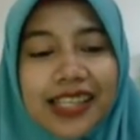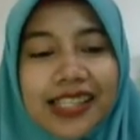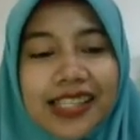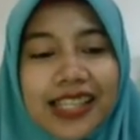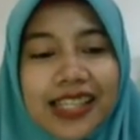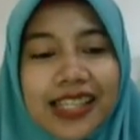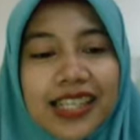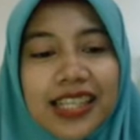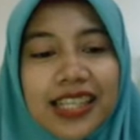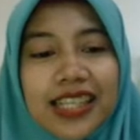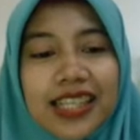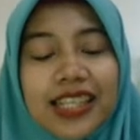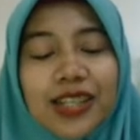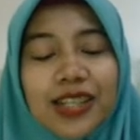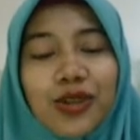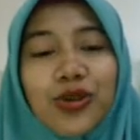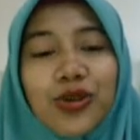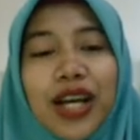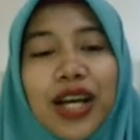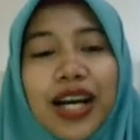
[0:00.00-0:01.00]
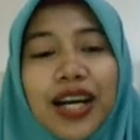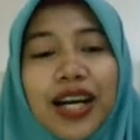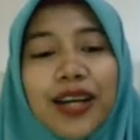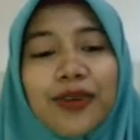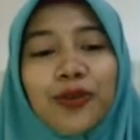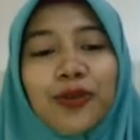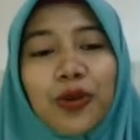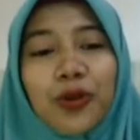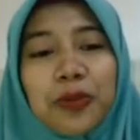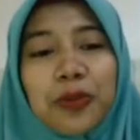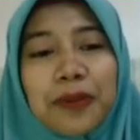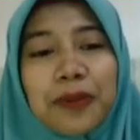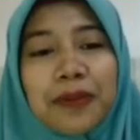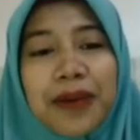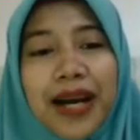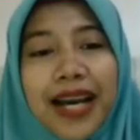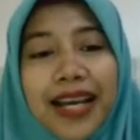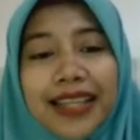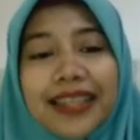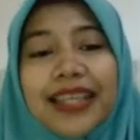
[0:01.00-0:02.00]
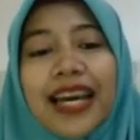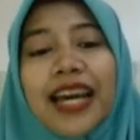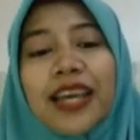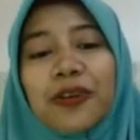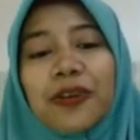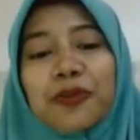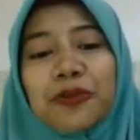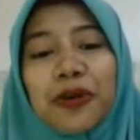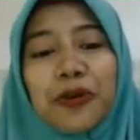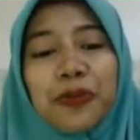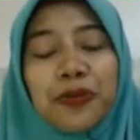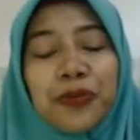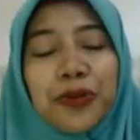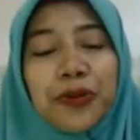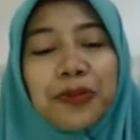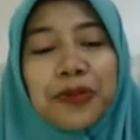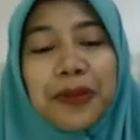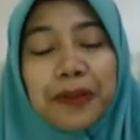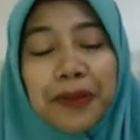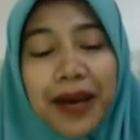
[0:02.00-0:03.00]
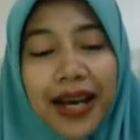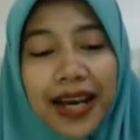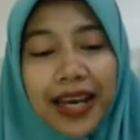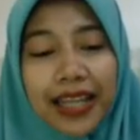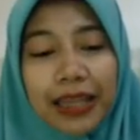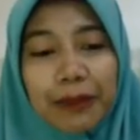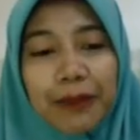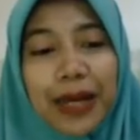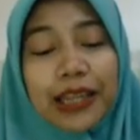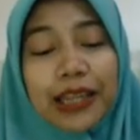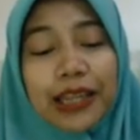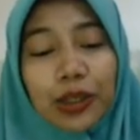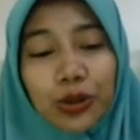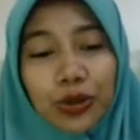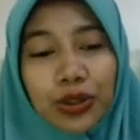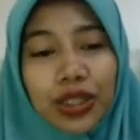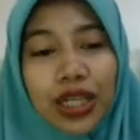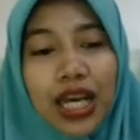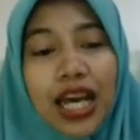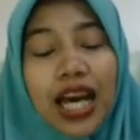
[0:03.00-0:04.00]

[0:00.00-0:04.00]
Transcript: Jadi ini digunakan untuk memahat kayu maupun memahat patung.